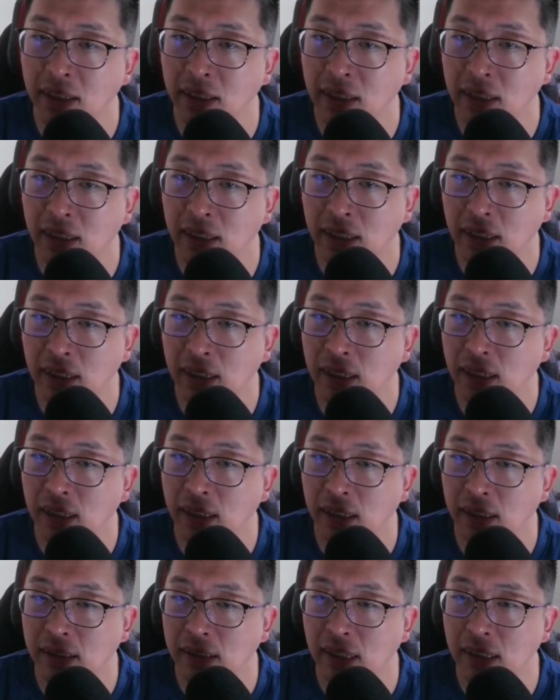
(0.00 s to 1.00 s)

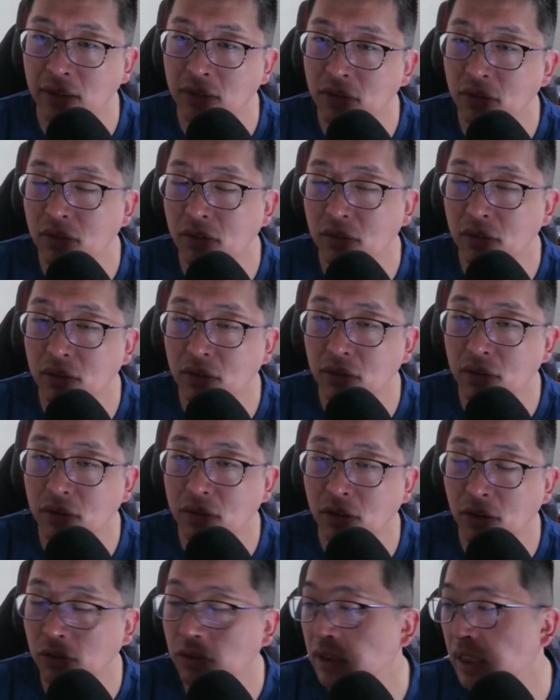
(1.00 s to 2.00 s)
え30、
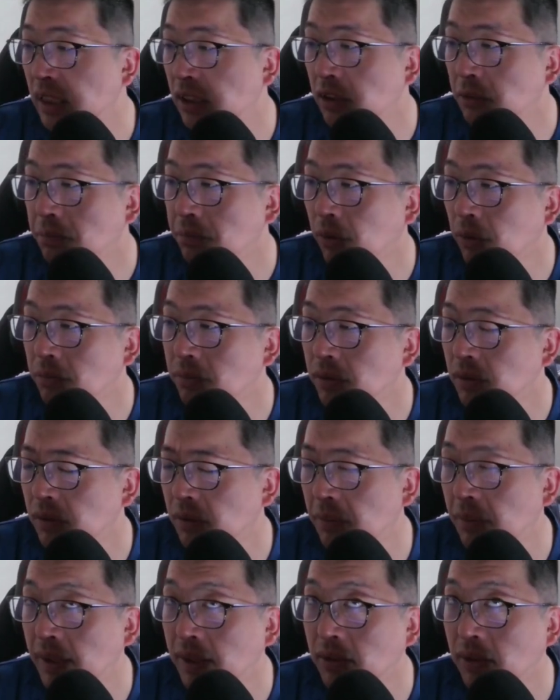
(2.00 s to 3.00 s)
その30本分、
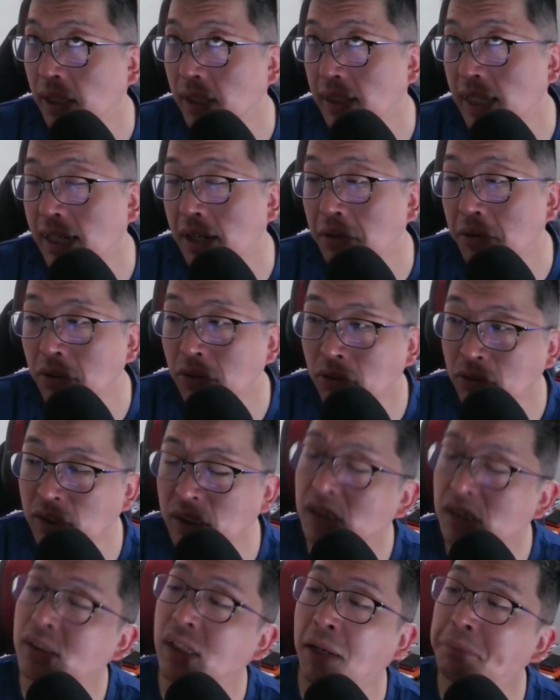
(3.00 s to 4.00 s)
まあ、とか正確に言うと
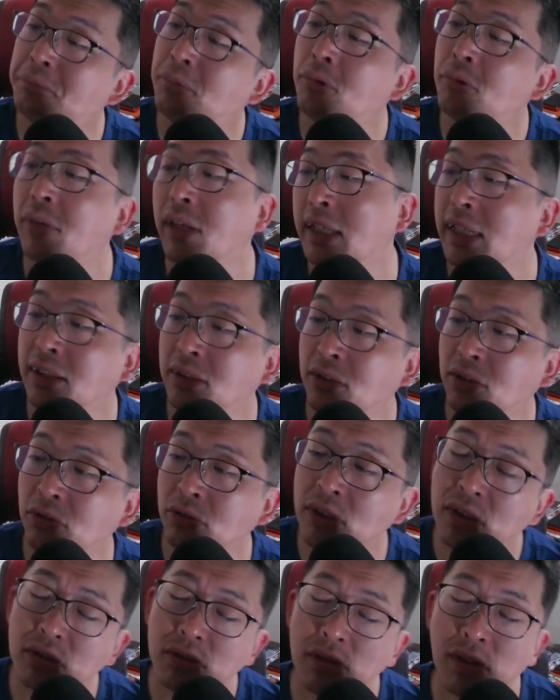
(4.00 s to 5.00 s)
28本なんですけど、
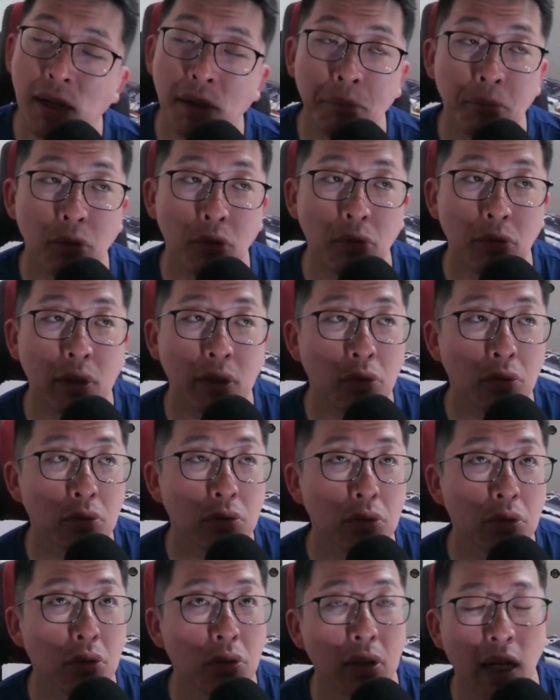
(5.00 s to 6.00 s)
28本は
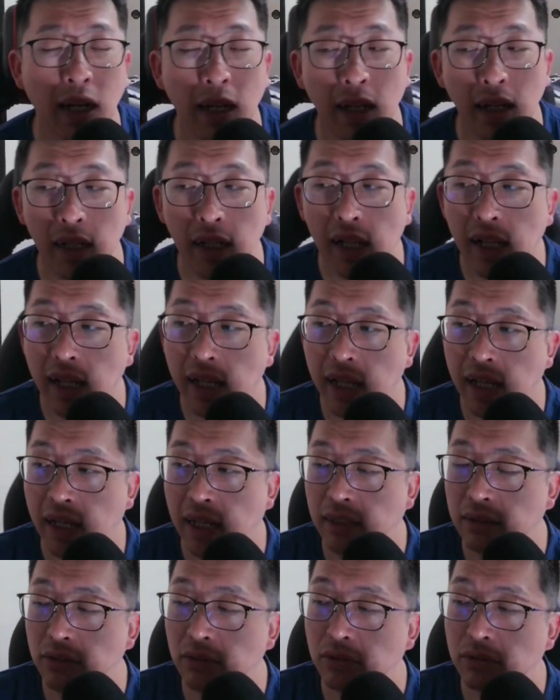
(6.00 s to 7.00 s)
ロング動画、
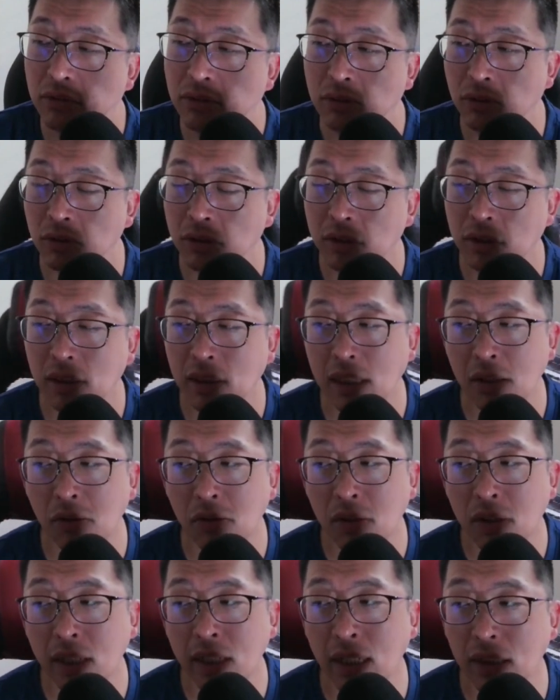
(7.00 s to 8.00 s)
えー、ストックをして
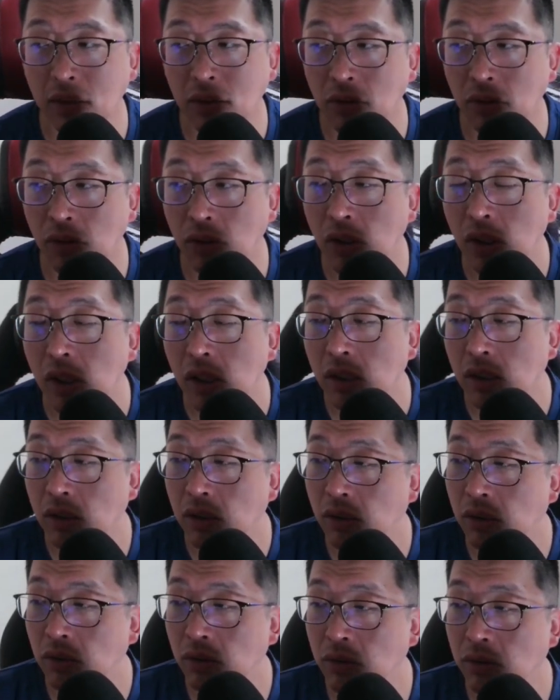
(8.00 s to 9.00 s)
おかないと、あ
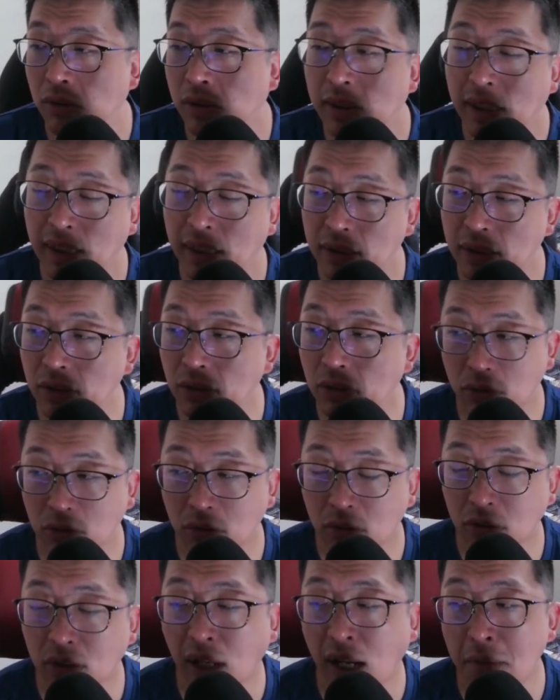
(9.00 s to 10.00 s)
のガチの
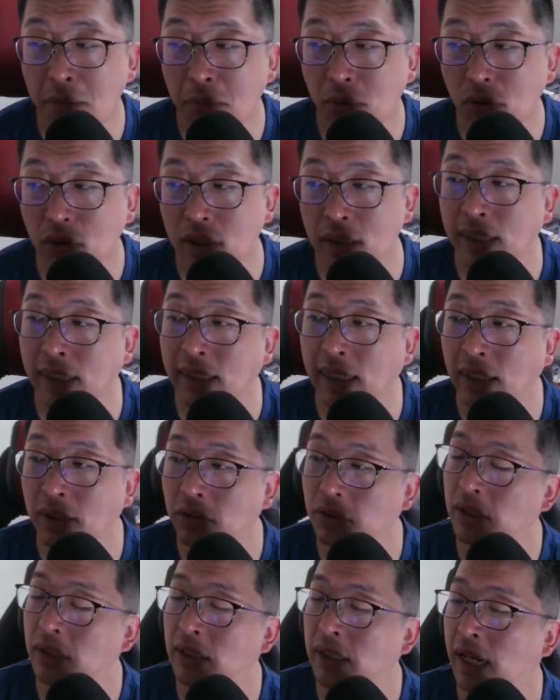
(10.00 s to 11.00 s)
ちょっと繁忙期になった
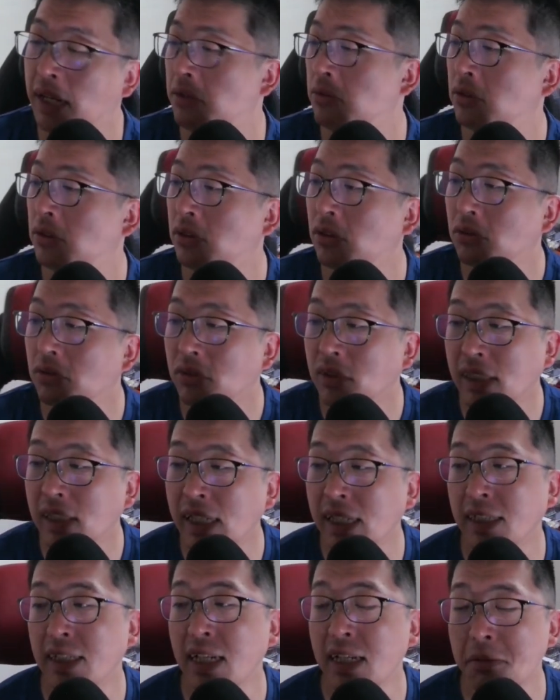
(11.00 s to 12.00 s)
時にあのストック切
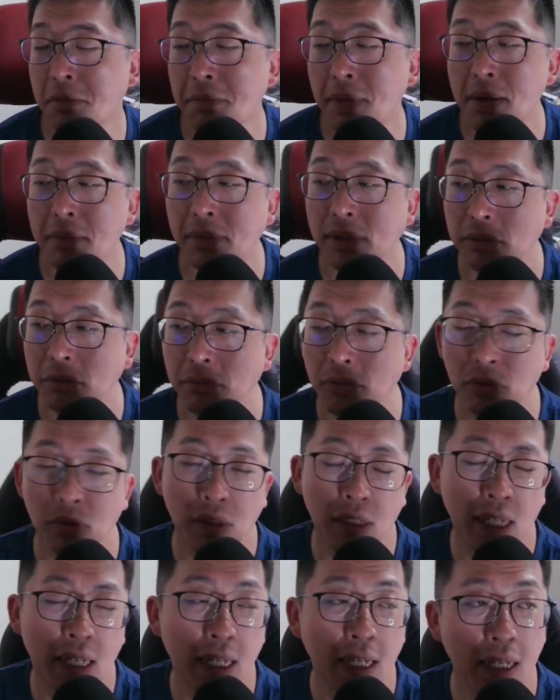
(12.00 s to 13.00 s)
れしてしまいますもん
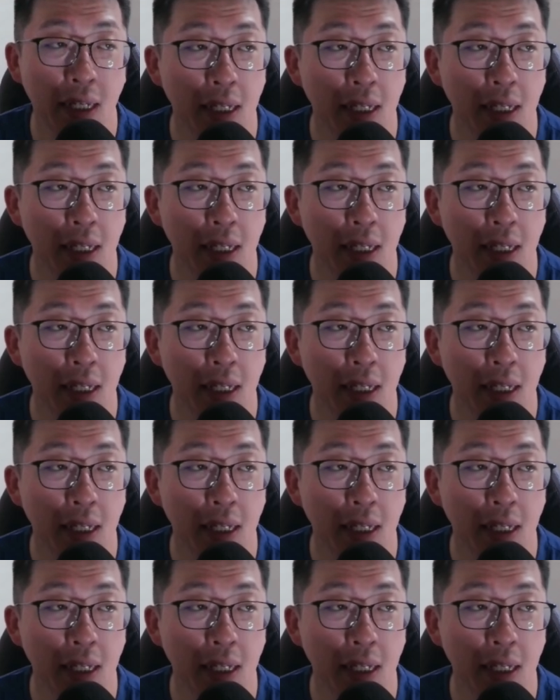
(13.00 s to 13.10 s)
で、